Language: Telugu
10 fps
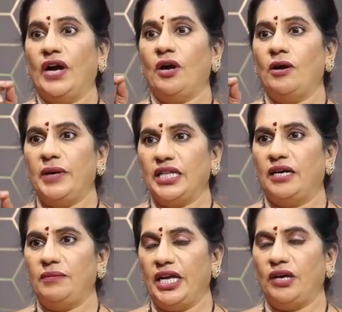
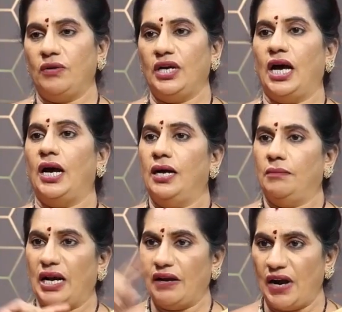వయోభేదం లేకుండా
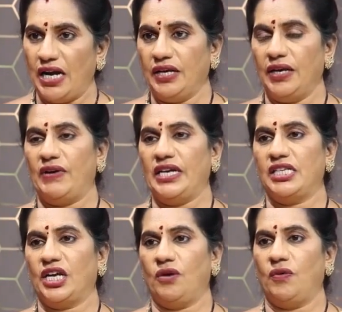మగవాడికి
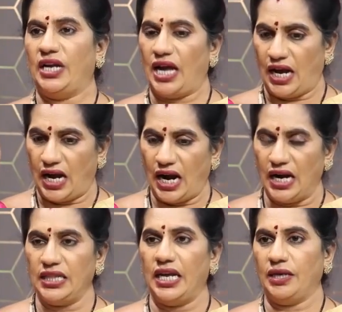వయసు ఎక్కువ ఉన్నా
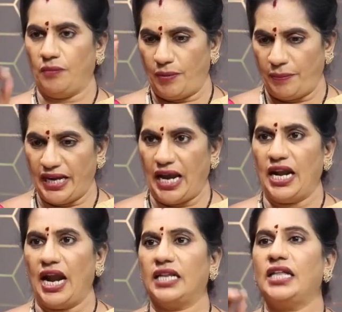ఆడదానికి ముప్పై
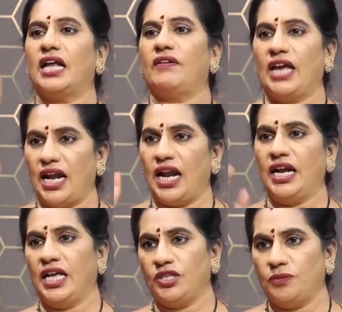ఏళ్ళు ఆడదా అరవై ఏళ్ళు
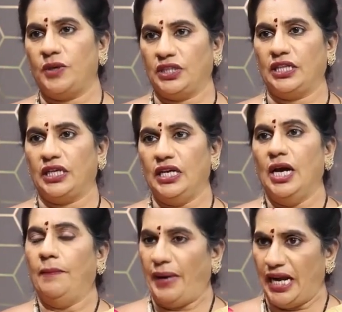ఆడిన వేసిపోతుంది
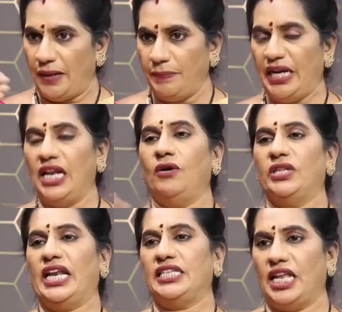పెళ్ళం పిల్లల్ని
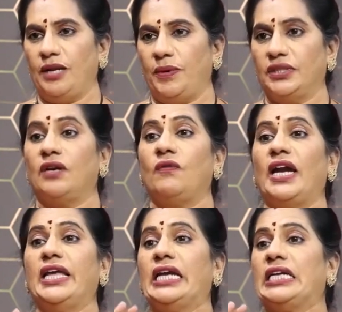వదిలేసి వెళ్ళిపోతాడు
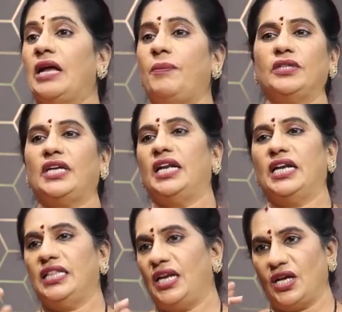వాడు ఎట్లా పోతాడు
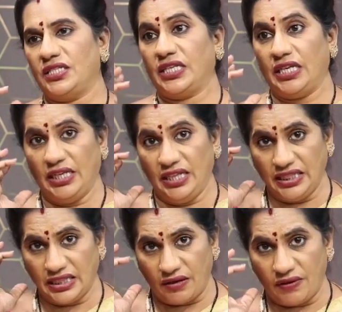అనేది లాజిక్కి
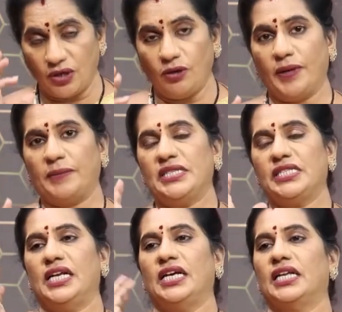ఇంతవరకు
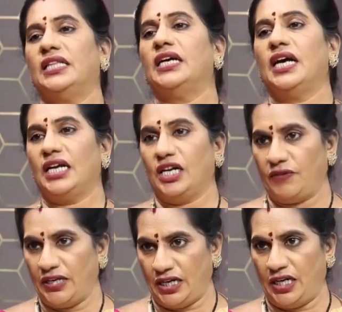ప్రపంచానికి అర్థం
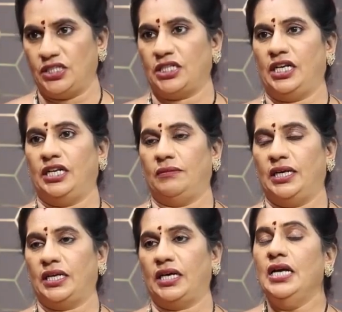కానటువంటి లాజిక్లు
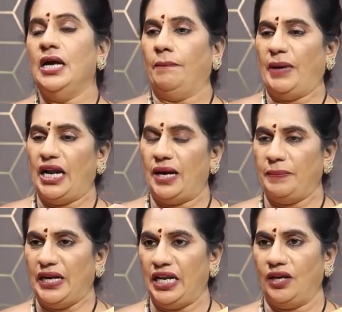అనమాట పెళ్ళాం
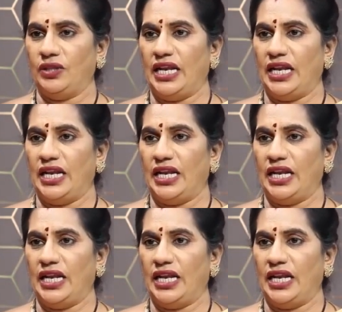పిల్లల్ని